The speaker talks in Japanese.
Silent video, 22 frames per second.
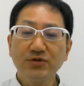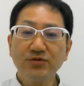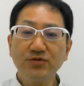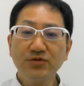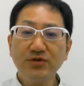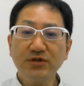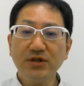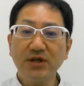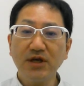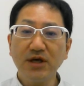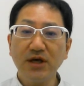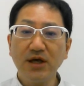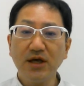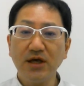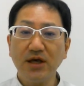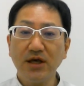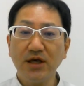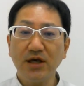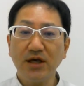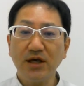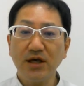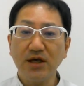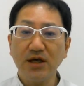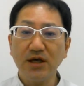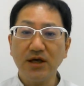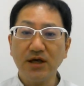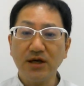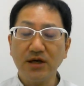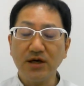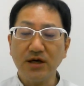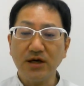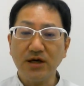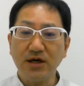りそういっ
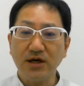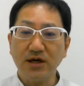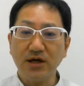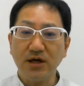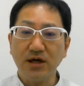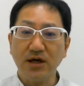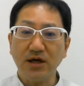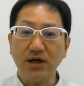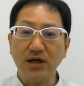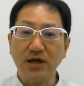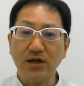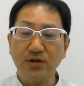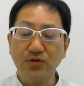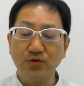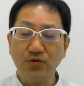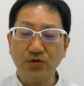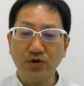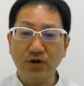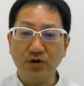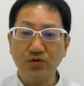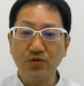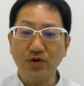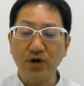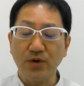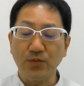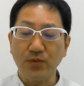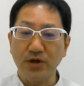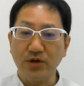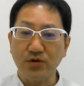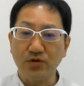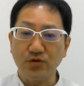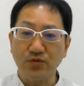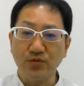た動画の方がやっ
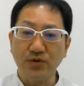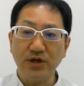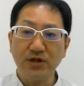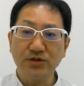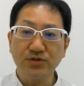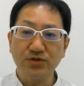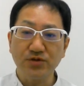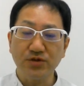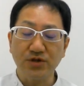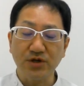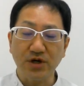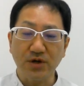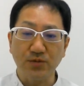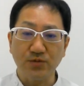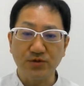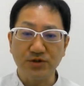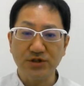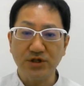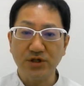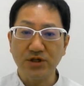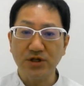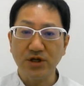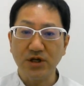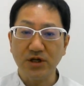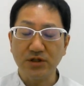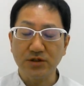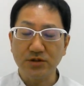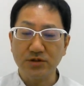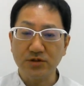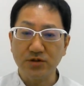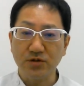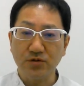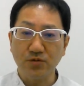ぱり伸びやすいかもしれないん
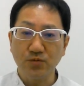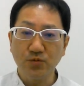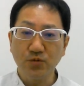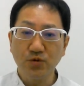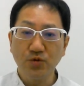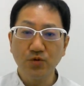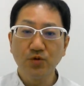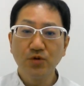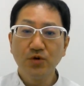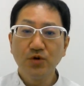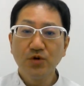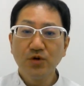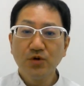ですけども、